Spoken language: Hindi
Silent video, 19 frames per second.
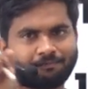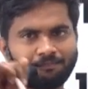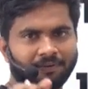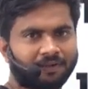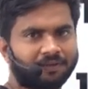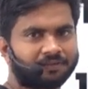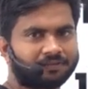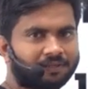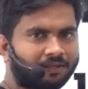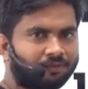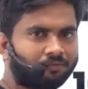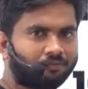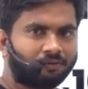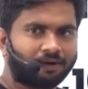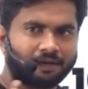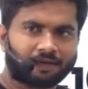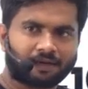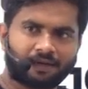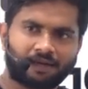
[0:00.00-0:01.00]
प्री से
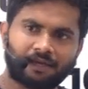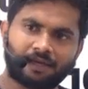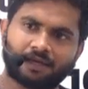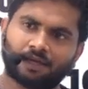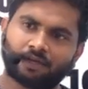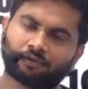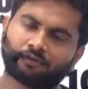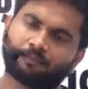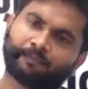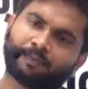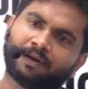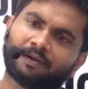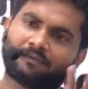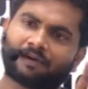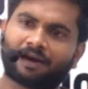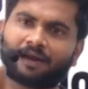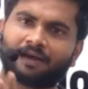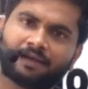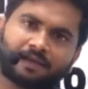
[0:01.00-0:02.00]
तुलना करें तो प्री
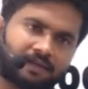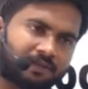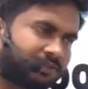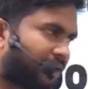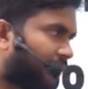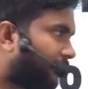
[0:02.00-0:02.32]
वाला ही एग्जाम